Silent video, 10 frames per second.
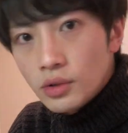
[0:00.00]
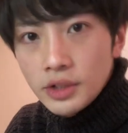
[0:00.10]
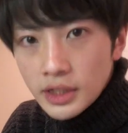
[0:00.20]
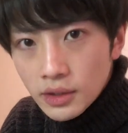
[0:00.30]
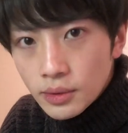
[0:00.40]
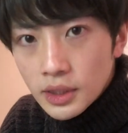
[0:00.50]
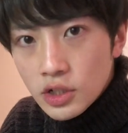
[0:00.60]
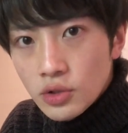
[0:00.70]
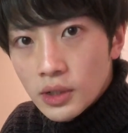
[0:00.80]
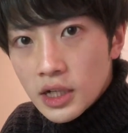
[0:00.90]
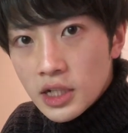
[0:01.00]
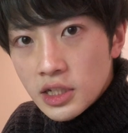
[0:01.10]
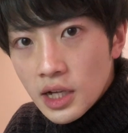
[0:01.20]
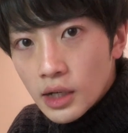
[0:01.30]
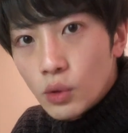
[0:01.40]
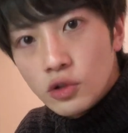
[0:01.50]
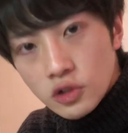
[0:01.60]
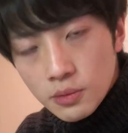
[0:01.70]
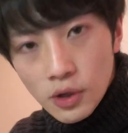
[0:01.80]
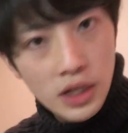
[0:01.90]
この間動画で紹介した
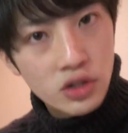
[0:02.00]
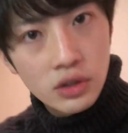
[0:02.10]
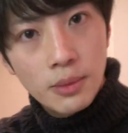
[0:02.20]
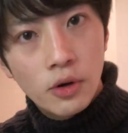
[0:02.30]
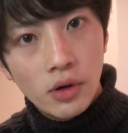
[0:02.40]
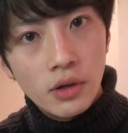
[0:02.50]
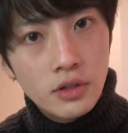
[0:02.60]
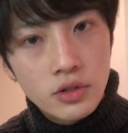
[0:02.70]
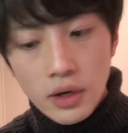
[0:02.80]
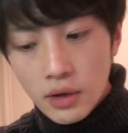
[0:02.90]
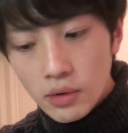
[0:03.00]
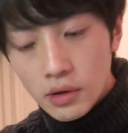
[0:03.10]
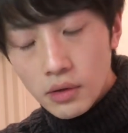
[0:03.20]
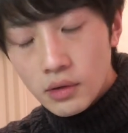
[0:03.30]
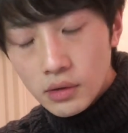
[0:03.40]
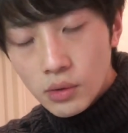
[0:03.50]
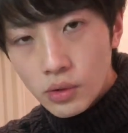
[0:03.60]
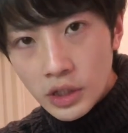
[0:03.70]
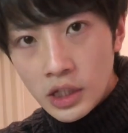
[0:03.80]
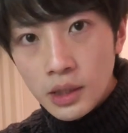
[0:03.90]
50秒半熟卵、それをこ
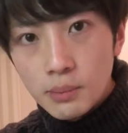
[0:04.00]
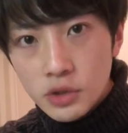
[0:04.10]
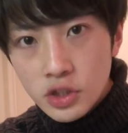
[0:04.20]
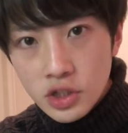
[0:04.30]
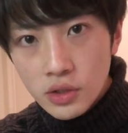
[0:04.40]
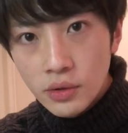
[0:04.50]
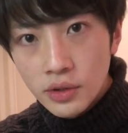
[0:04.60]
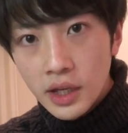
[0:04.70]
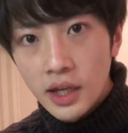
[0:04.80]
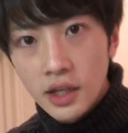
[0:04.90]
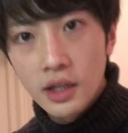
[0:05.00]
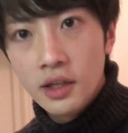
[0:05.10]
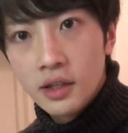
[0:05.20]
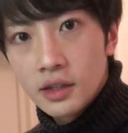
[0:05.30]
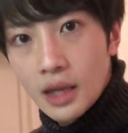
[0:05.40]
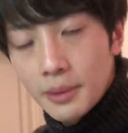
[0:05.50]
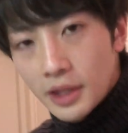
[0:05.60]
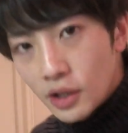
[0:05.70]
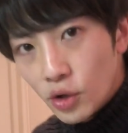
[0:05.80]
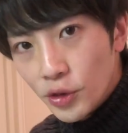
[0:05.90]
こにぶち込んで食べ
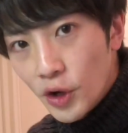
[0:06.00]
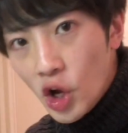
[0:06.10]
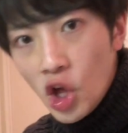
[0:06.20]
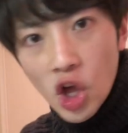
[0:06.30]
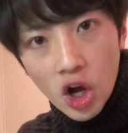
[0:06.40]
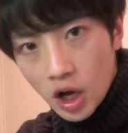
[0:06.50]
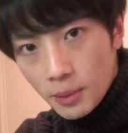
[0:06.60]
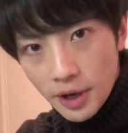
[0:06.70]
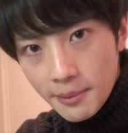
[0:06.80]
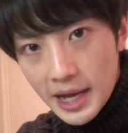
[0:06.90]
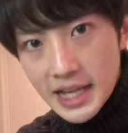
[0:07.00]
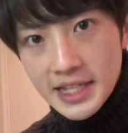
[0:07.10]
ていこうと思いま